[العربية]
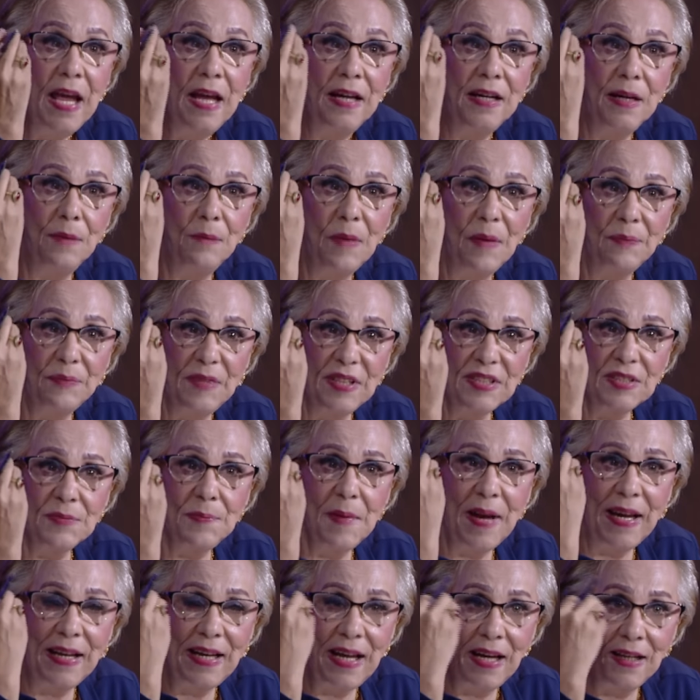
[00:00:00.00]
لما
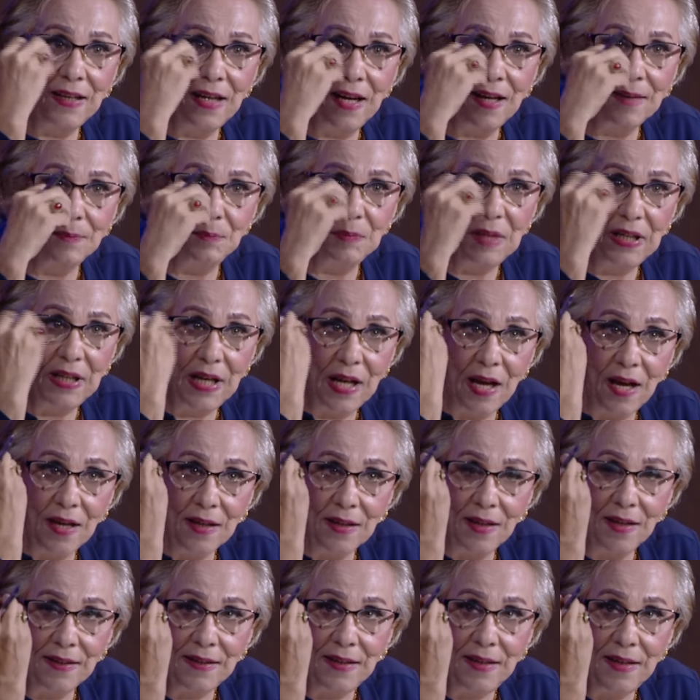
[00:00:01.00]
بتسمعي من
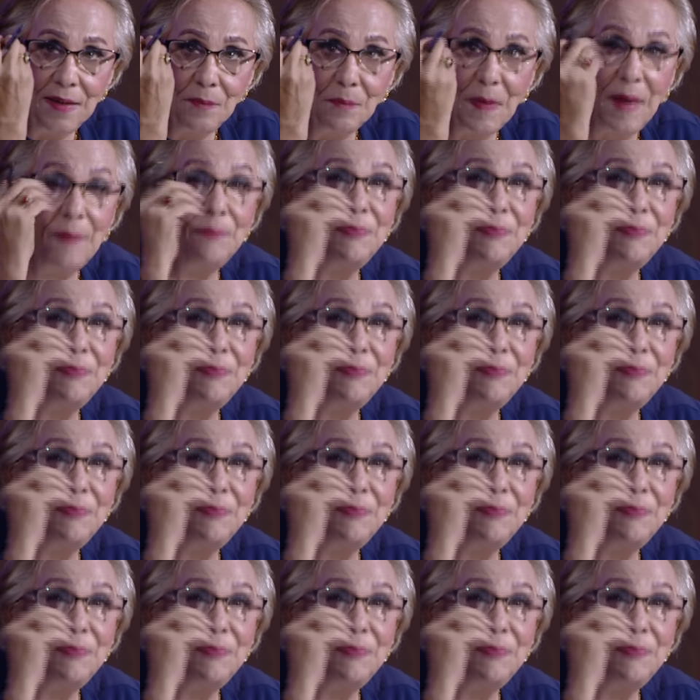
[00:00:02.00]
الآخرين ما